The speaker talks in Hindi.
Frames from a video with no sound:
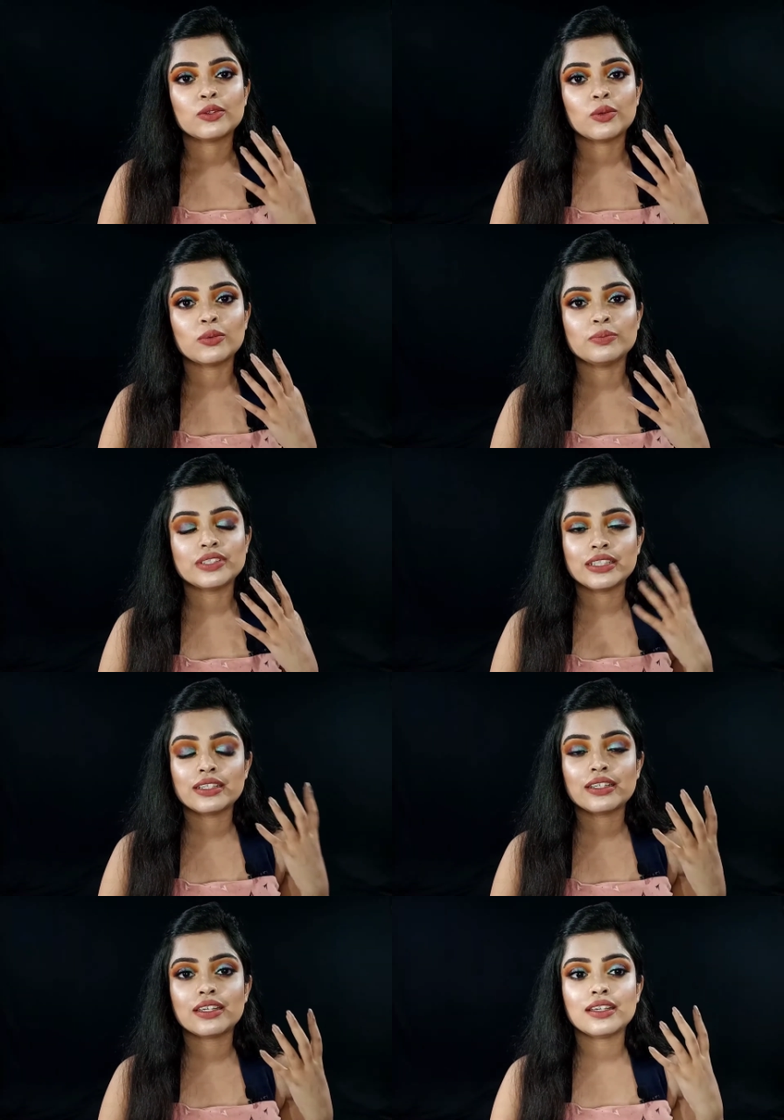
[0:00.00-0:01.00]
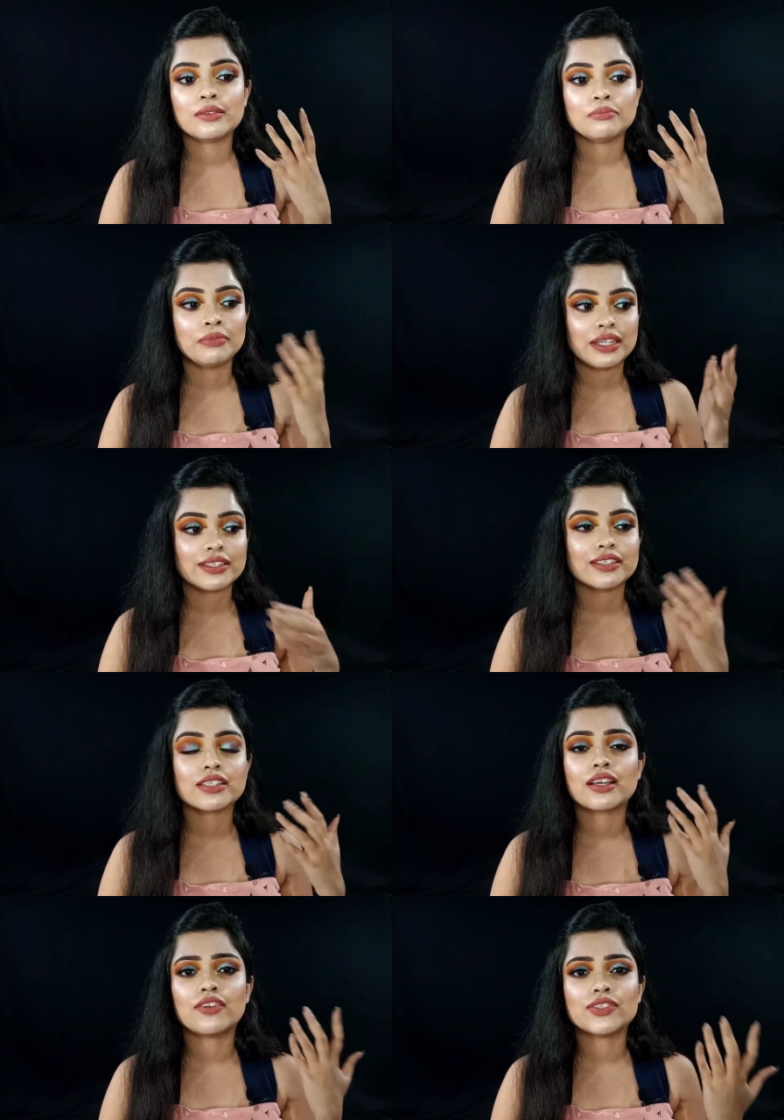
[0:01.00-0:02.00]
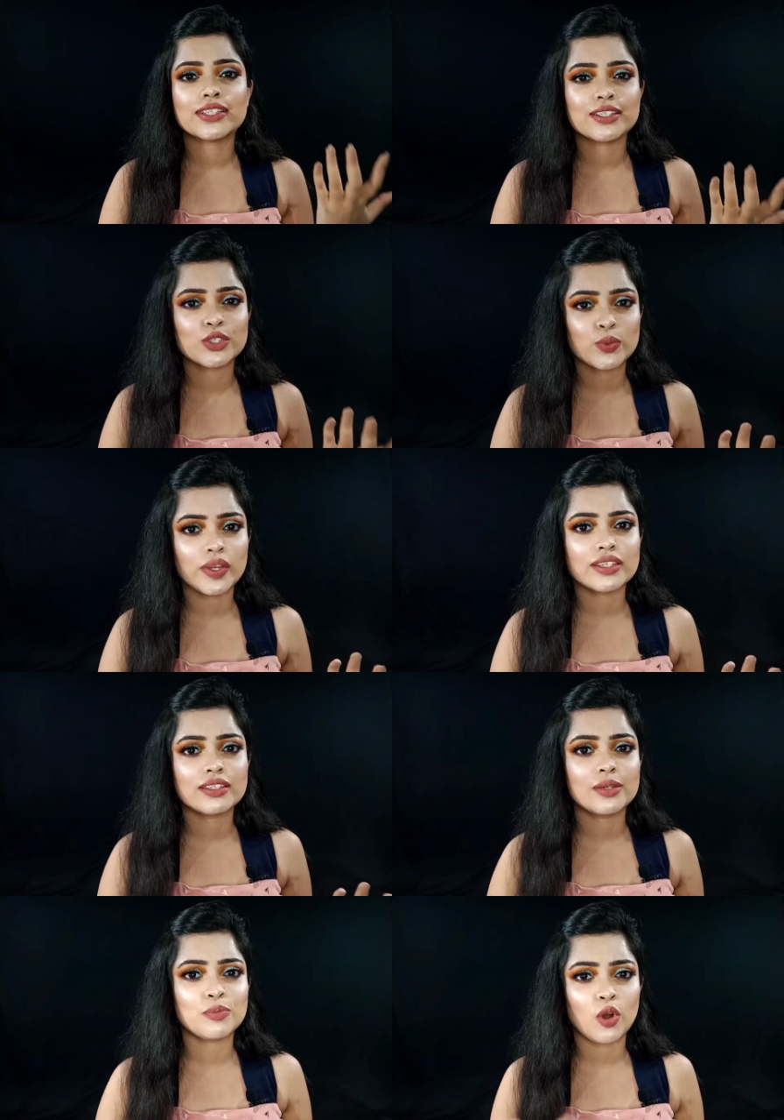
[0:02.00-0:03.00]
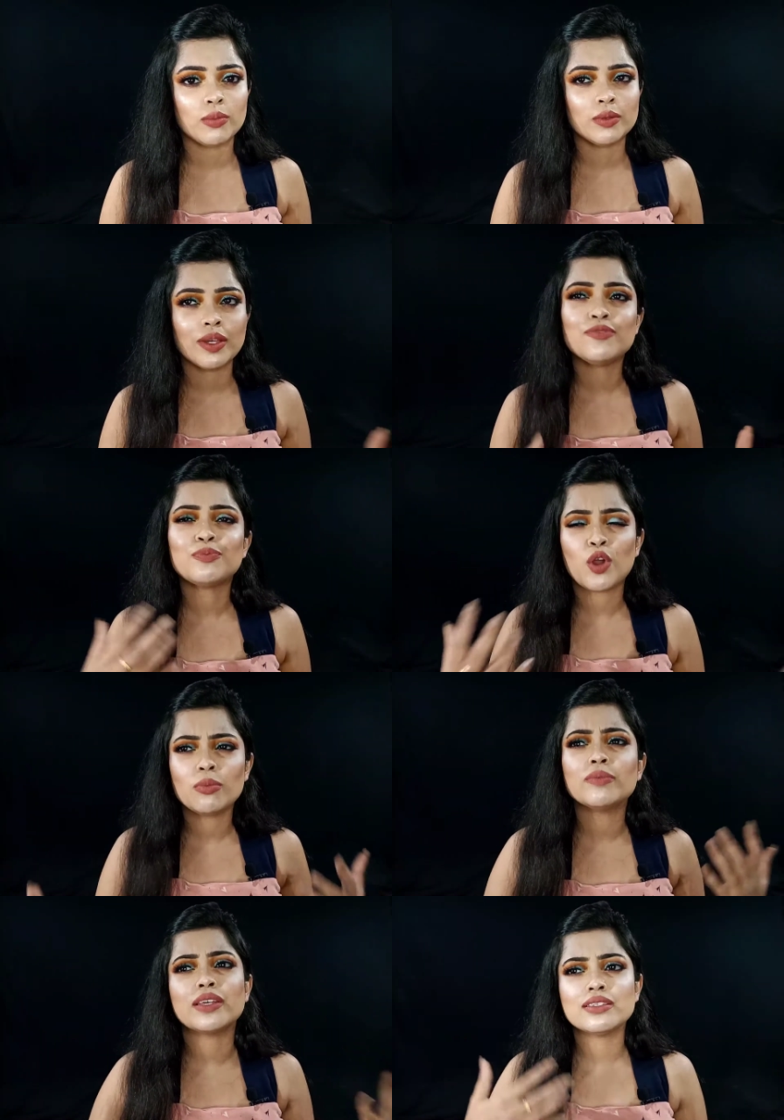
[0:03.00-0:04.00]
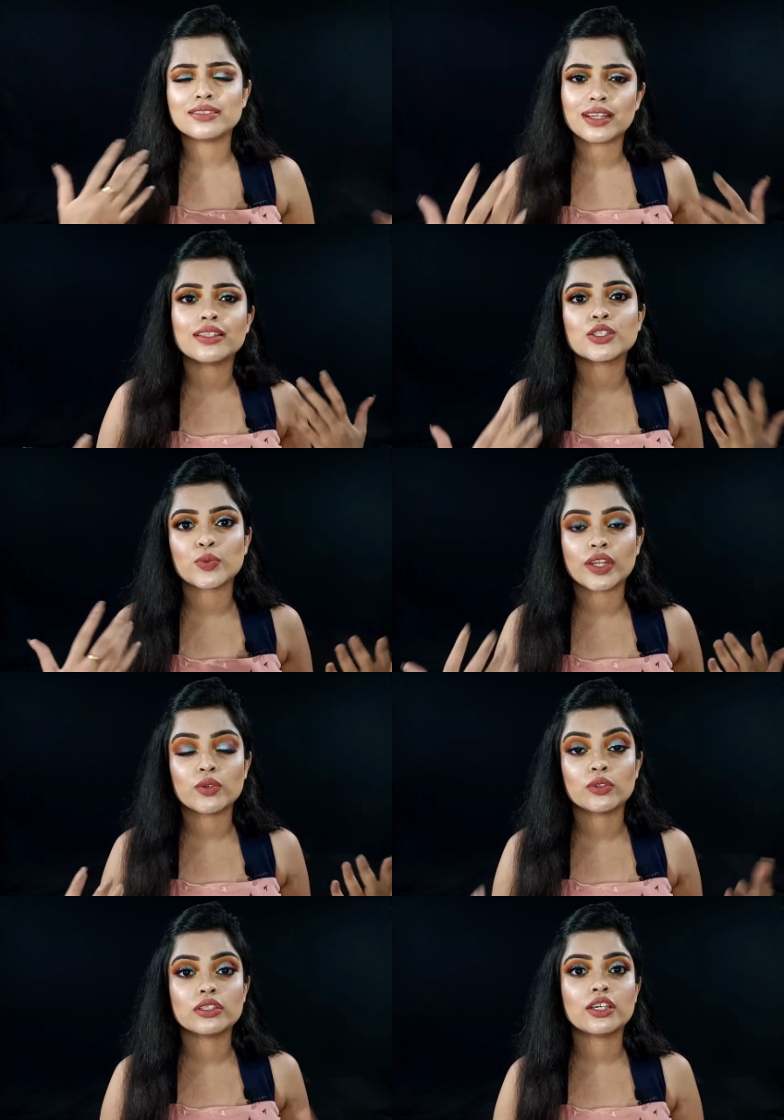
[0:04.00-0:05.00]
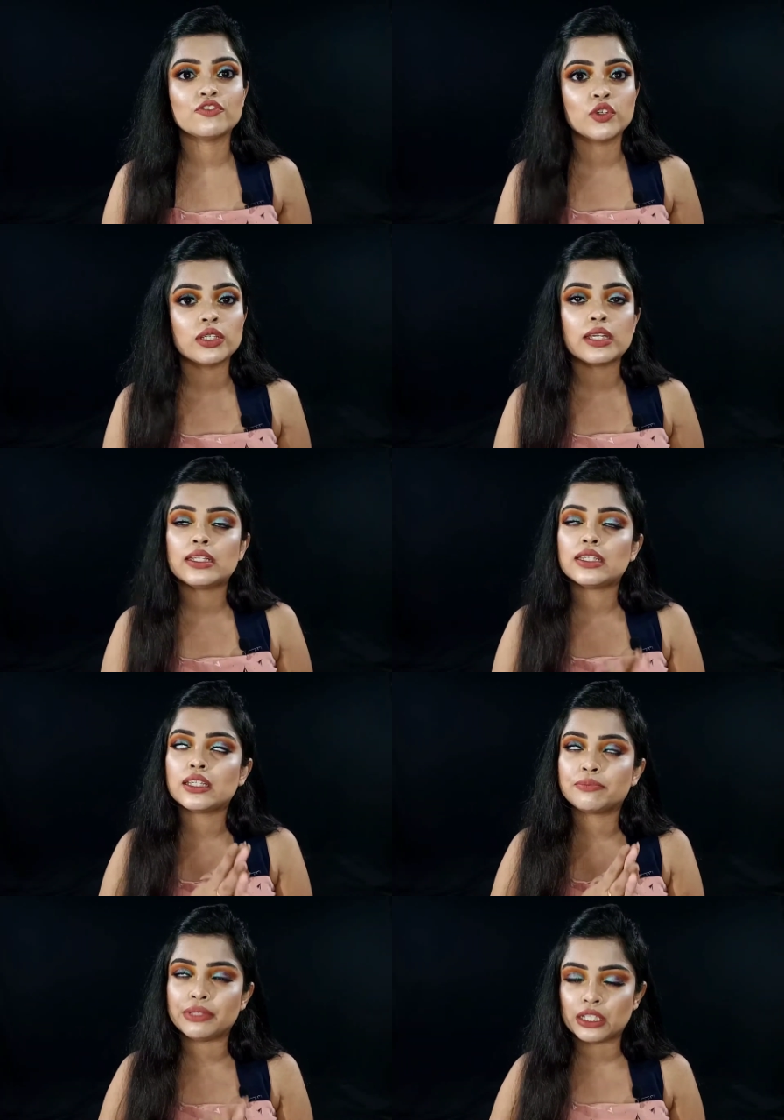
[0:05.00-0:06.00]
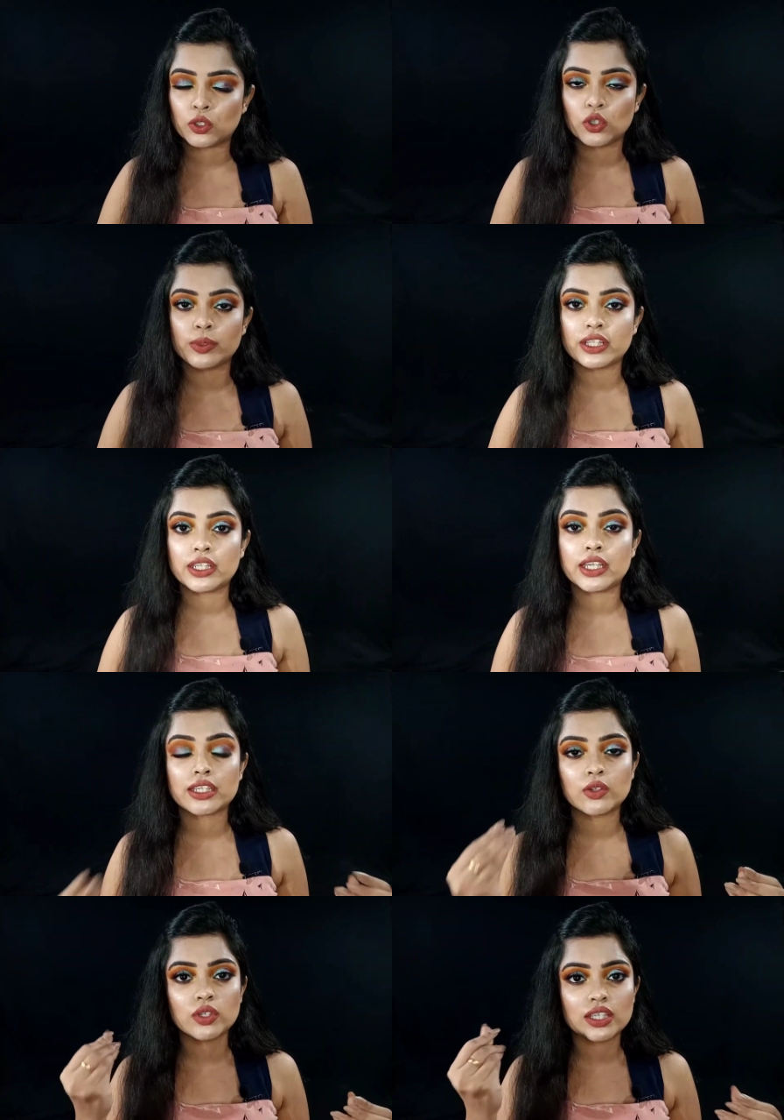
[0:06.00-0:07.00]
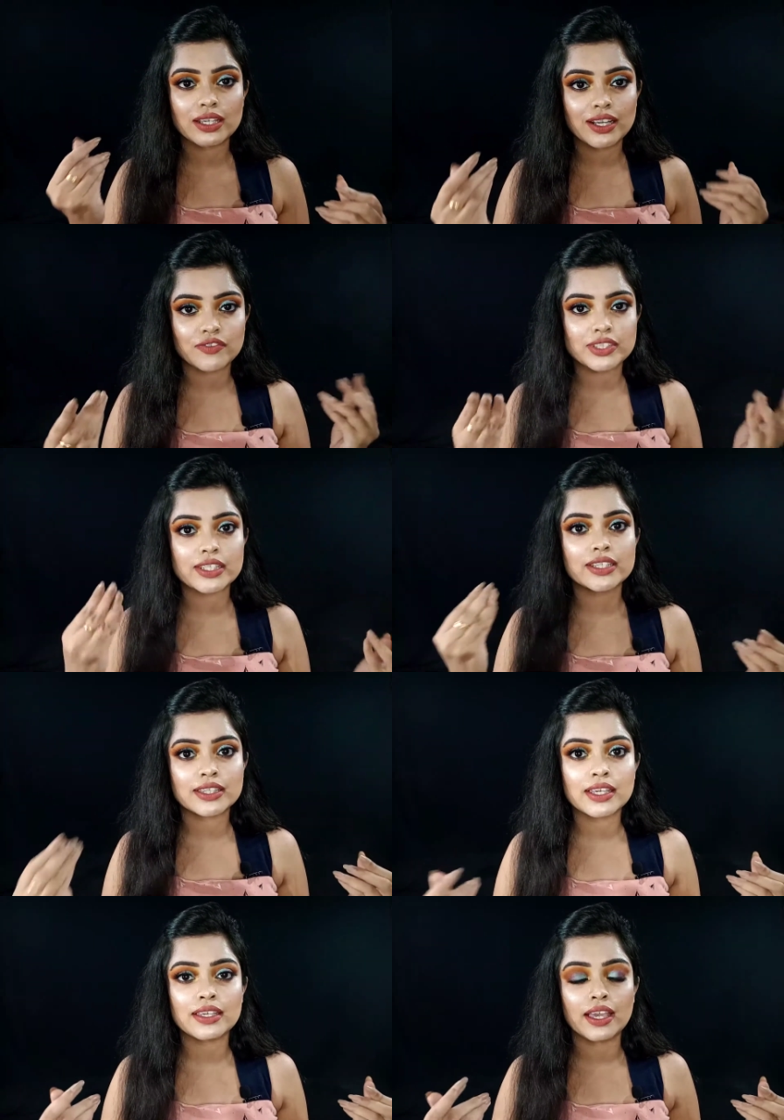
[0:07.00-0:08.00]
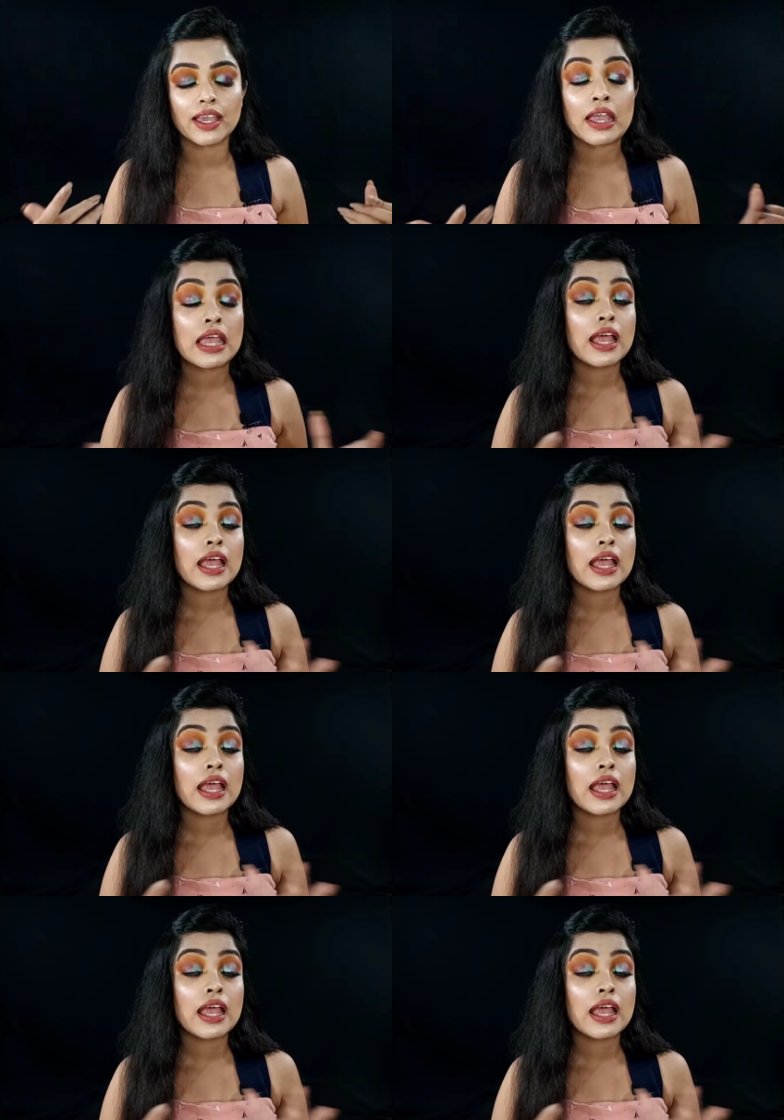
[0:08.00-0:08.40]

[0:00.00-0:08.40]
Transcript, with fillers: तो जिनकी मेरे जैसे काफ़ी ज़्यादा स्वेट की प्रॉब्लम है प्रॉब्लम नहीं ज़्यादा स्वेट होती है उनके लिए ये बिल्कुल भी नहीं है क्योंकि ये काफ़ी ज़्यादा थिक है